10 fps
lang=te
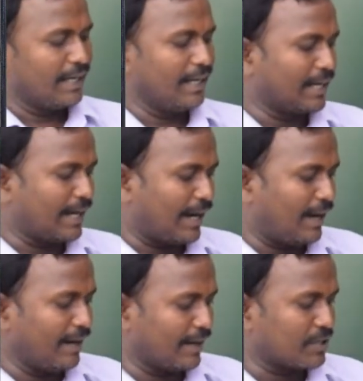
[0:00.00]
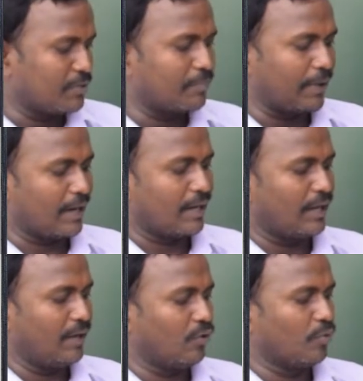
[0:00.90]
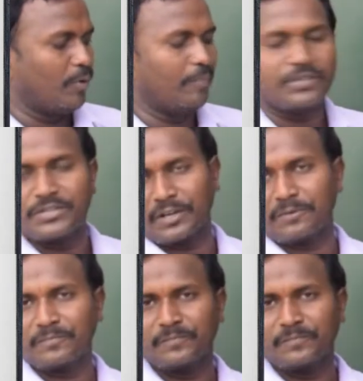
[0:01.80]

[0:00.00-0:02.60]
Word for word: ఈ కా అనే అక్షరం ప్రక్కన ఒక బొమ్మ ఇచ్చారు